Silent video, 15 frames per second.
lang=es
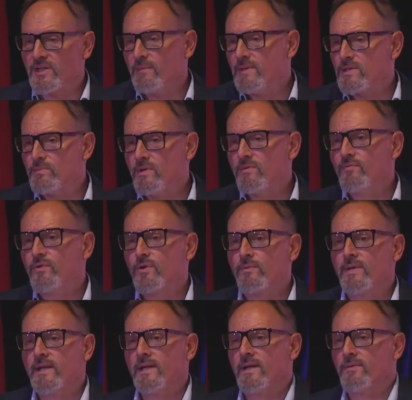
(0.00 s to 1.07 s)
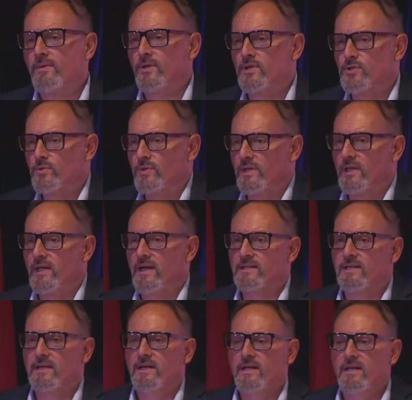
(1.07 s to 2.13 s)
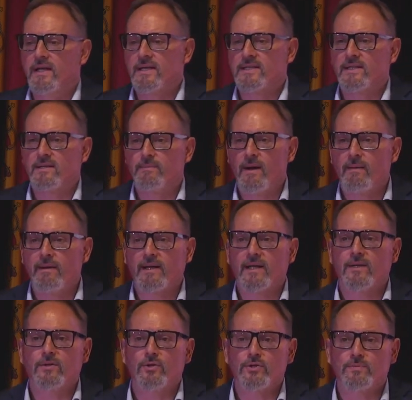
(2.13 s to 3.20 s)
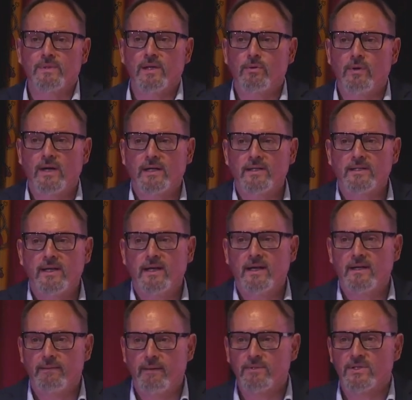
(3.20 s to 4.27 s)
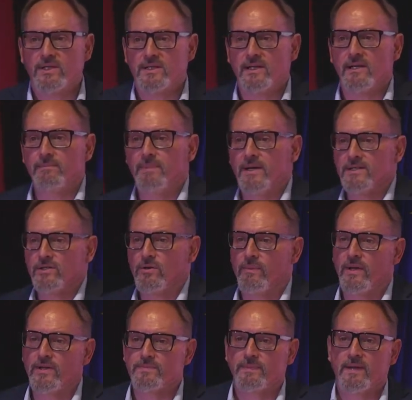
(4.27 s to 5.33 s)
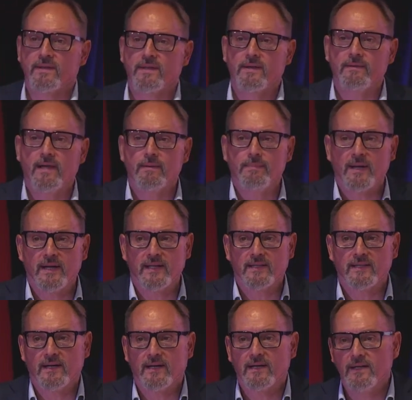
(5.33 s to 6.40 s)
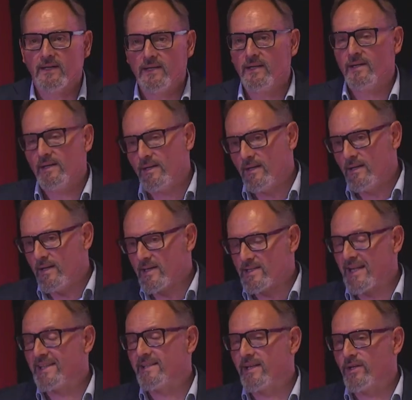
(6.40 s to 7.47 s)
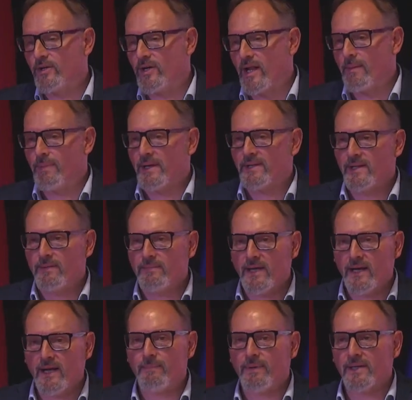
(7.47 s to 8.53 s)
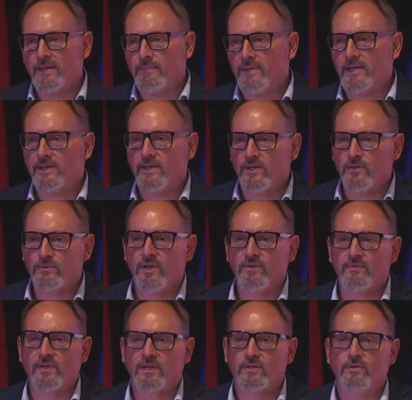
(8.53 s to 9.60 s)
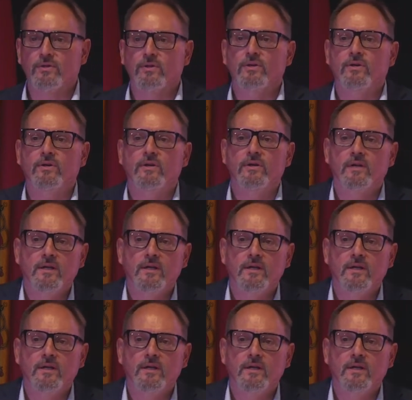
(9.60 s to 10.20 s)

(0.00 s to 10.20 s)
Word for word: mismo informe de Naciones Unidas estimaba que en 2040 íbamos a ser el país con mayor esperanza de vida del planeta. Es anterior a la pandemia, la pandemia ha tenido un efecto